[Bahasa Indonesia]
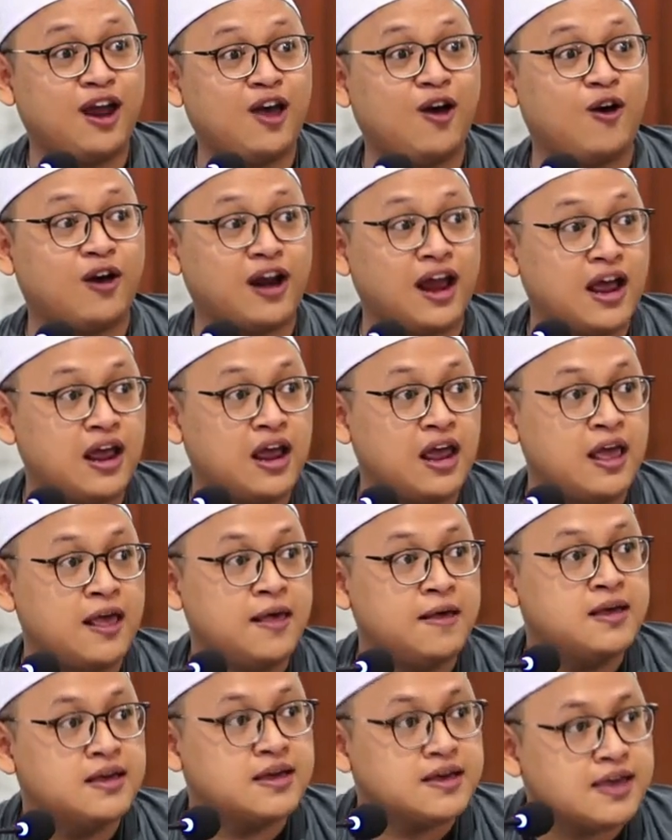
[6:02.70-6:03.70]
oleh orang
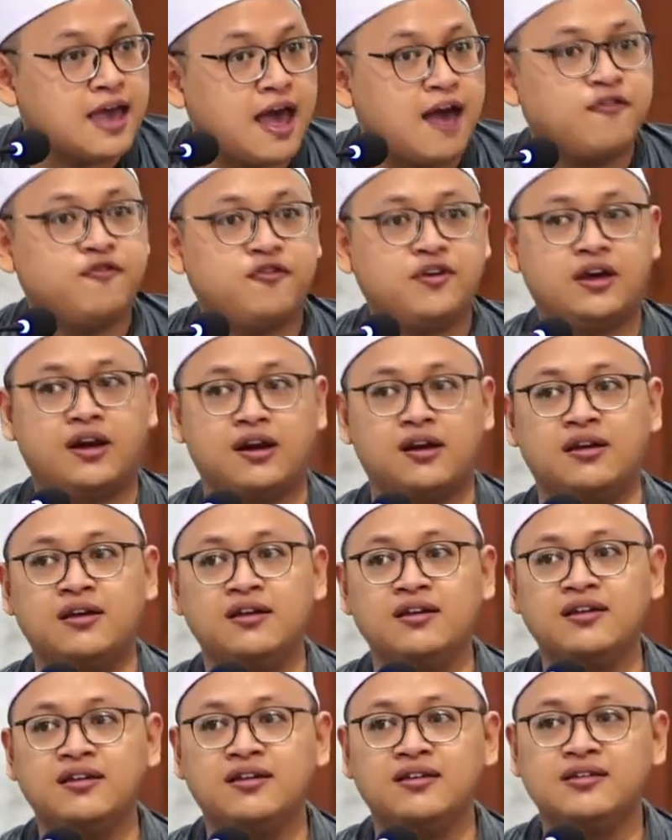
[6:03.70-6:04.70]
kafir.
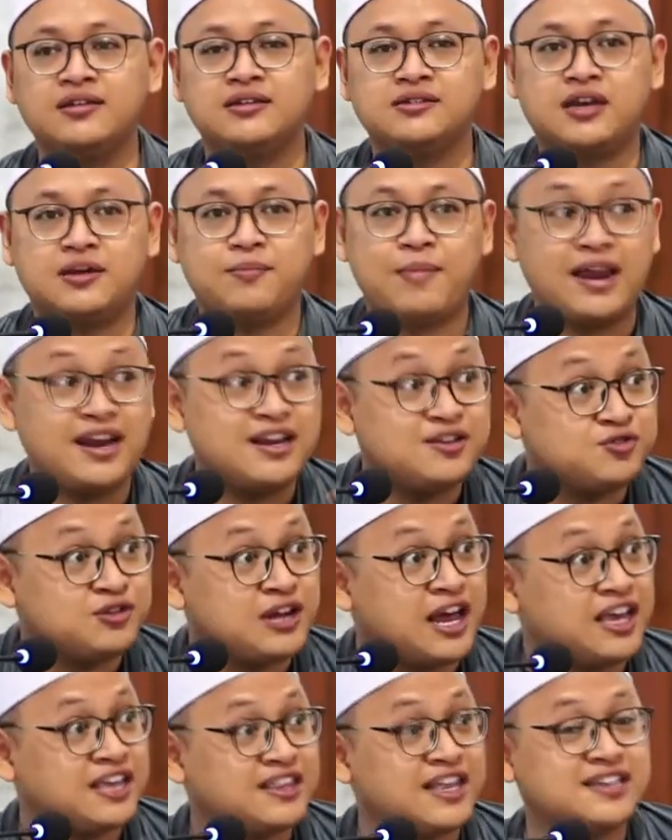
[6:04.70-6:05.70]
Kemarin
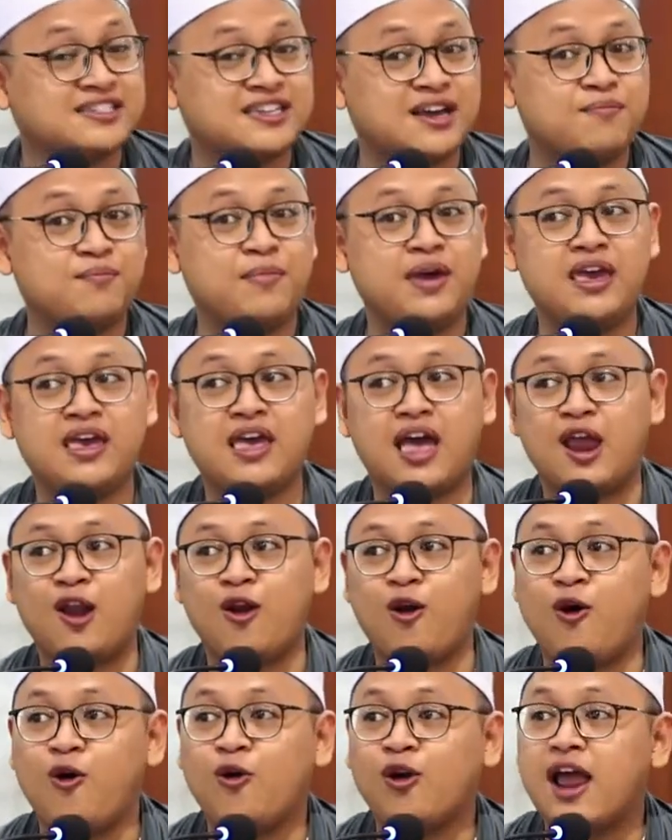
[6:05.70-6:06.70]
sudah kita
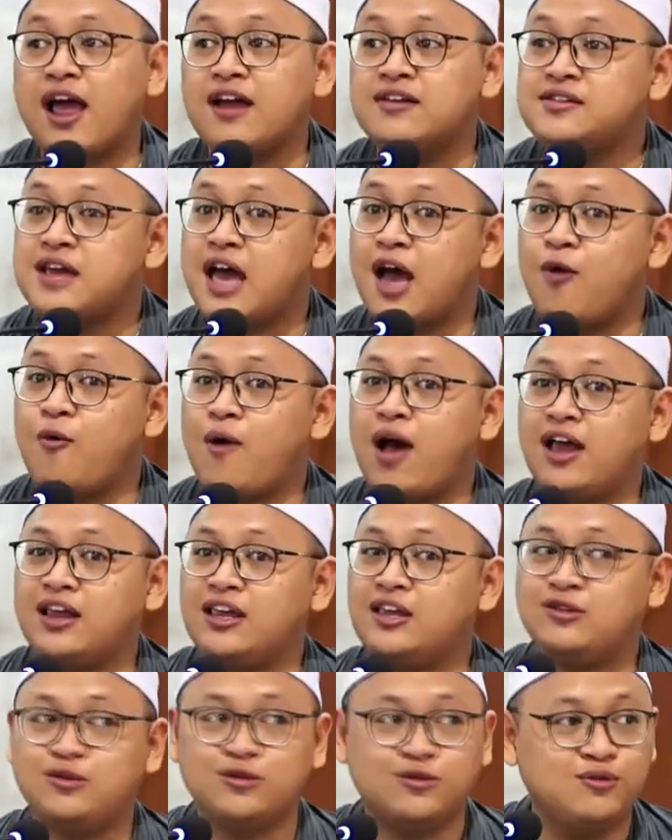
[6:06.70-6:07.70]
sampaikan, orang dakwah
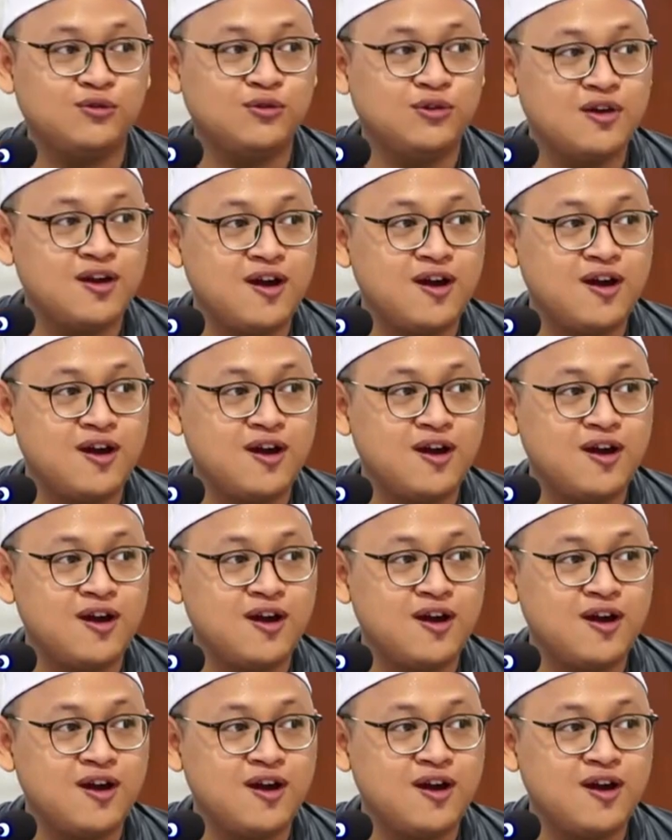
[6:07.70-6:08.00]
itu